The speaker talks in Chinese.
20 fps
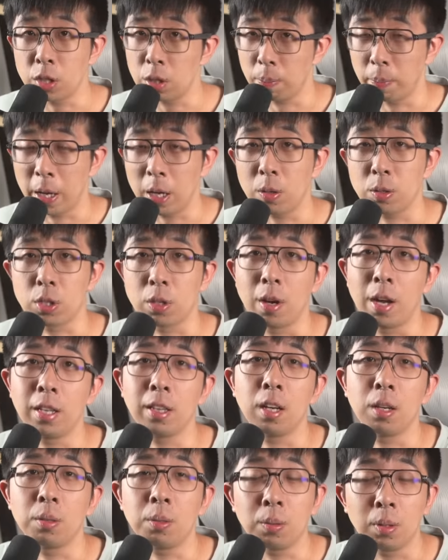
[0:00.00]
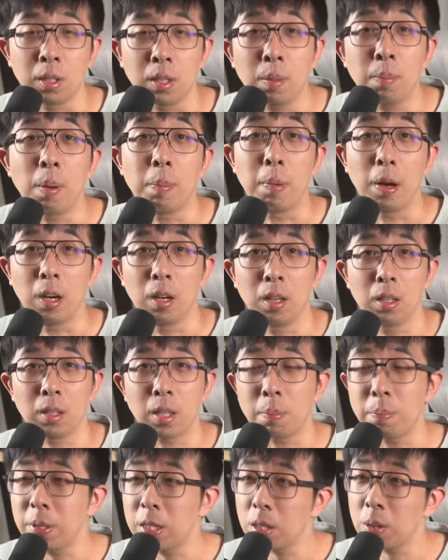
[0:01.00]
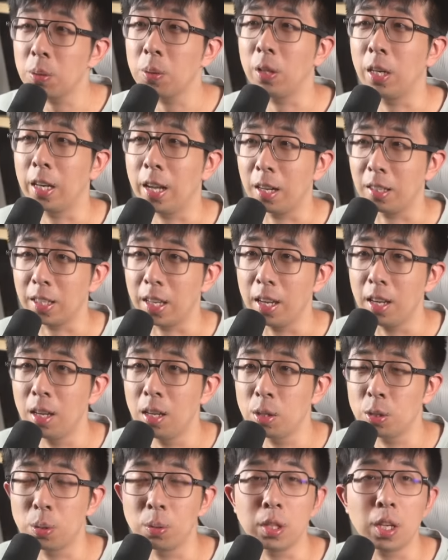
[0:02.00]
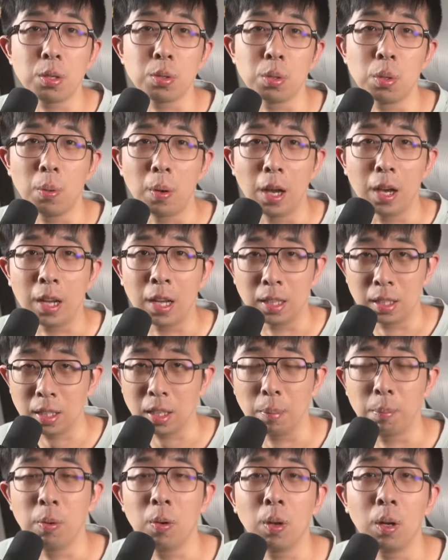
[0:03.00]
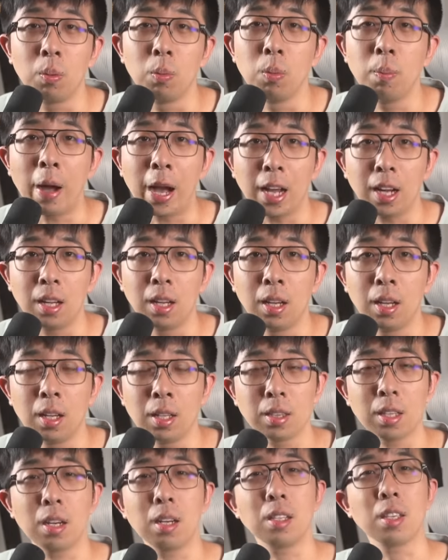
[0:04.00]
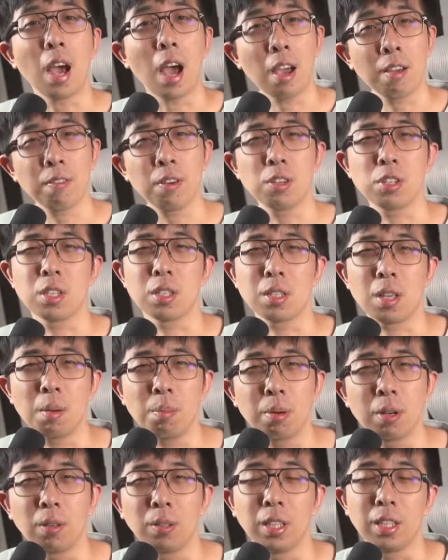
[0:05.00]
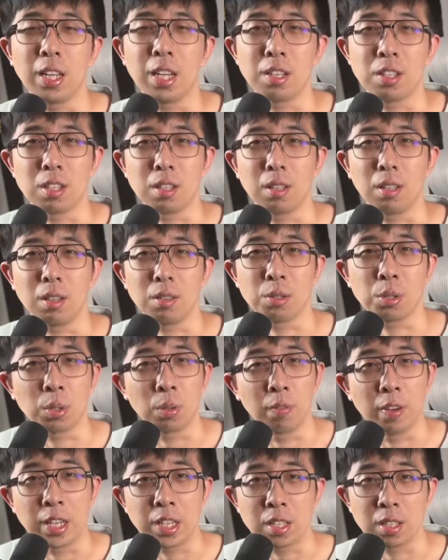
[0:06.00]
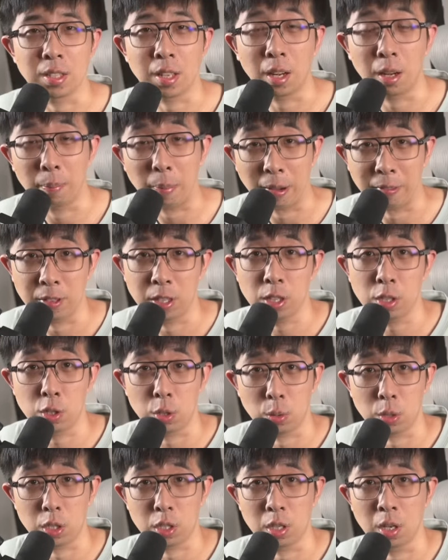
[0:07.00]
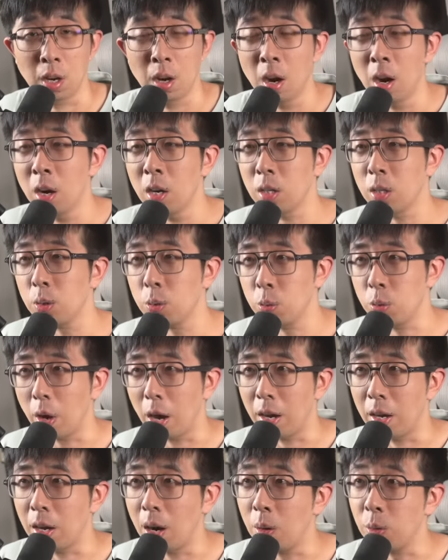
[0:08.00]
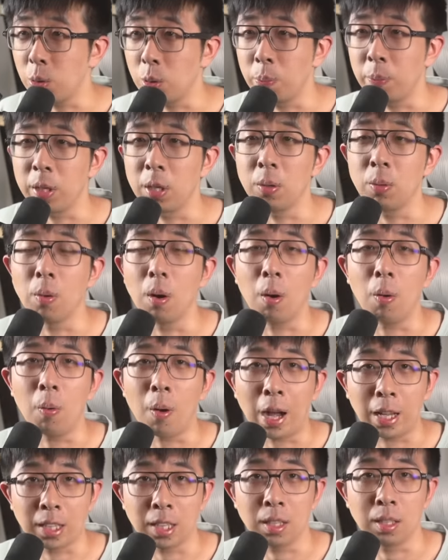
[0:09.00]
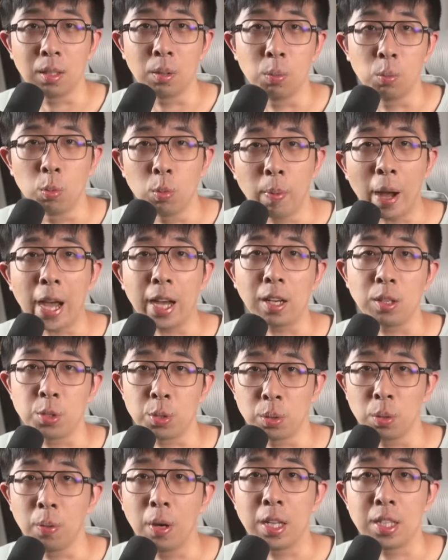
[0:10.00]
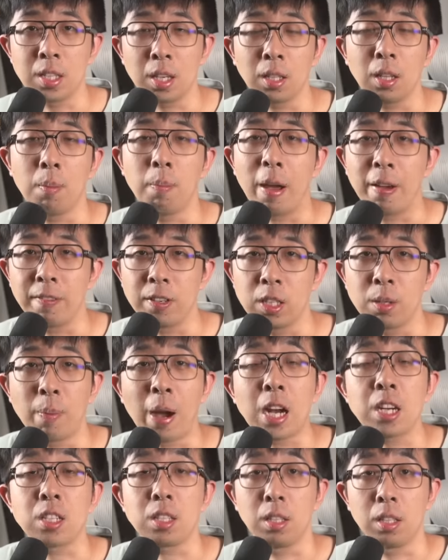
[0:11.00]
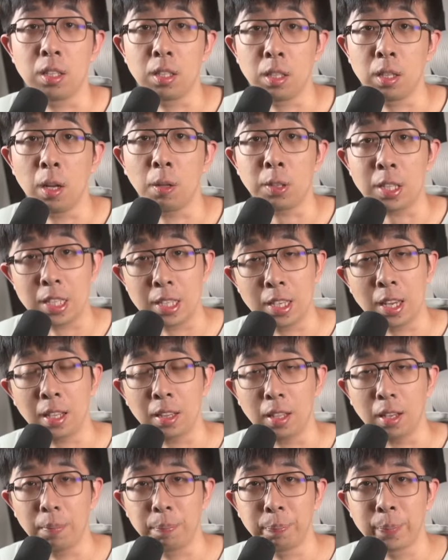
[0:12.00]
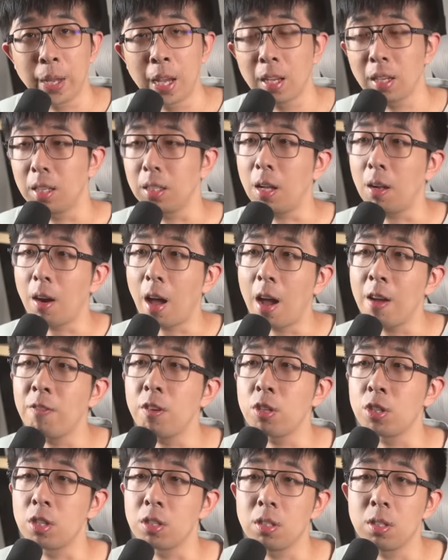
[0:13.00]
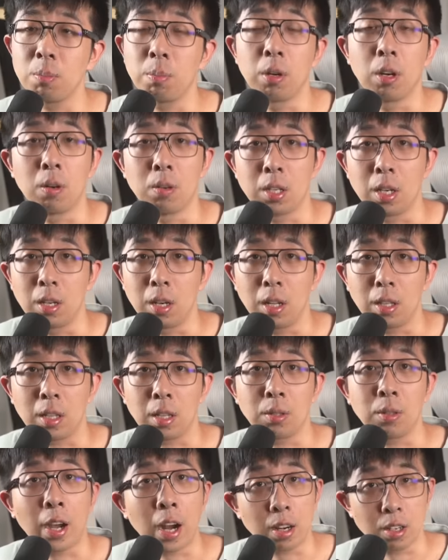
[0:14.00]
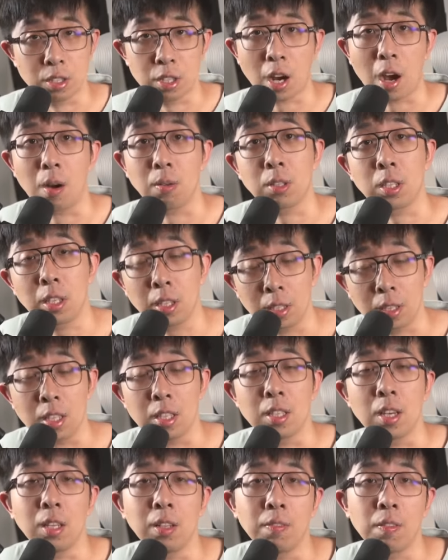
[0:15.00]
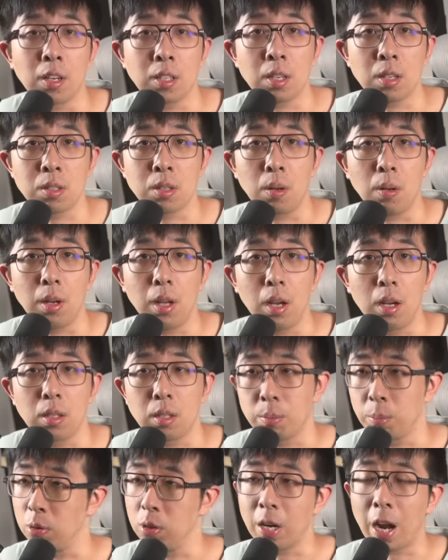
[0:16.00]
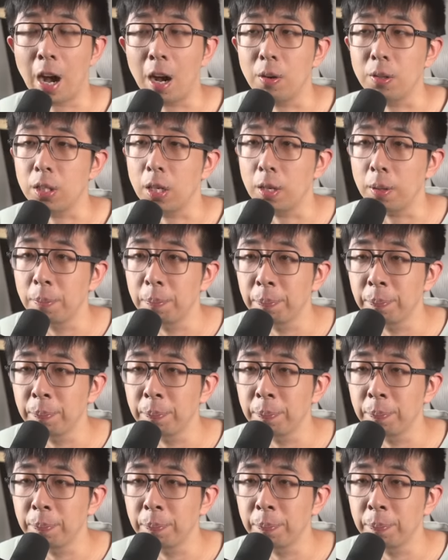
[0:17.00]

使没有卓安娜用的那么猛，但毕竟用了两年，充电循环肯定也破了五百了。但人家 iPhone 十三 Pro 的电池呢，就是维持在了百分之九十，是远高于苹果划定的五百个循环降到百分之八十的这条底线的。可到了 iPhone 十四 Pro 这儿呢，它就开始朝着这个底线的方向走了，这不是啥好事。